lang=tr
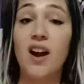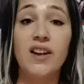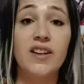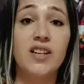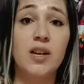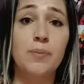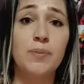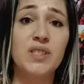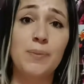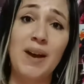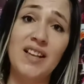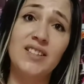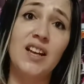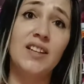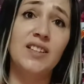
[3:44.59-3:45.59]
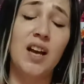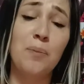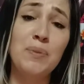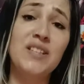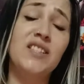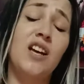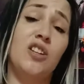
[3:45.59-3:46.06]
ailelerimizi ben
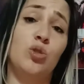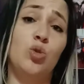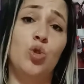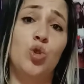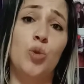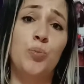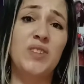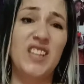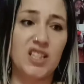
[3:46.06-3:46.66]
zaten bizzat görüp